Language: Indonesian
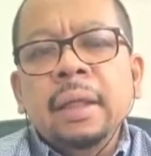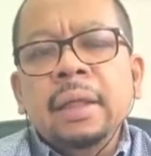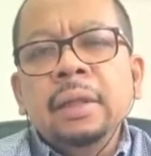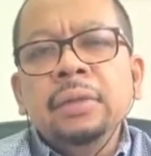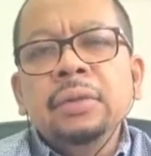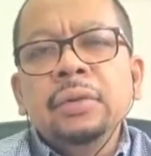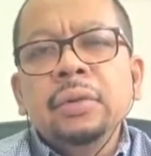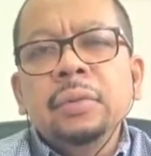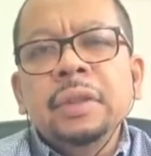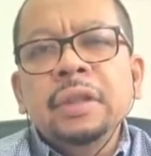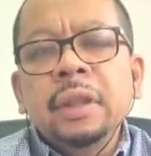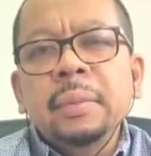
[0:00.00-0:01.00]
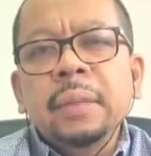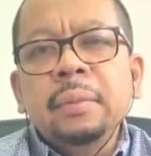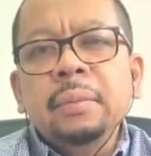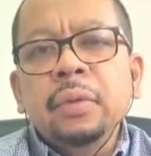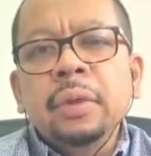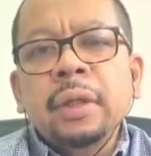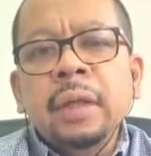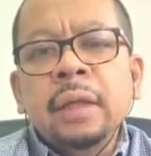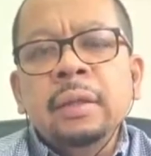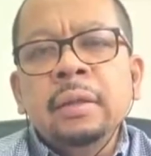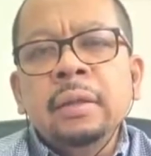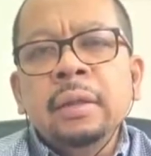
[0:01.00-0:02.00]
maka justru bisa
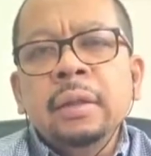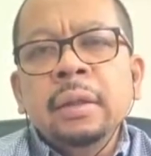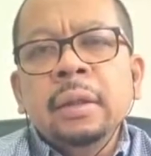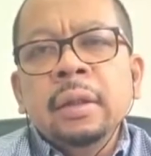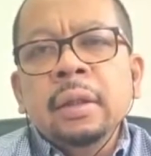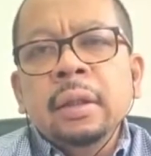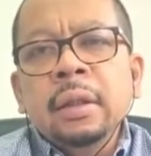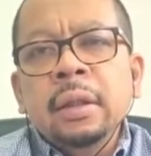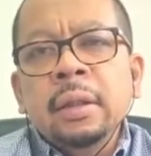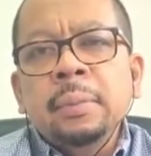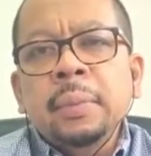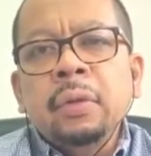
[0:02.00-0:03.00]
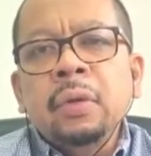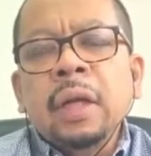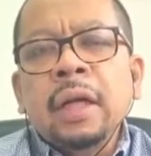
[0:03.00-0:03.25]
menimbulkan eh,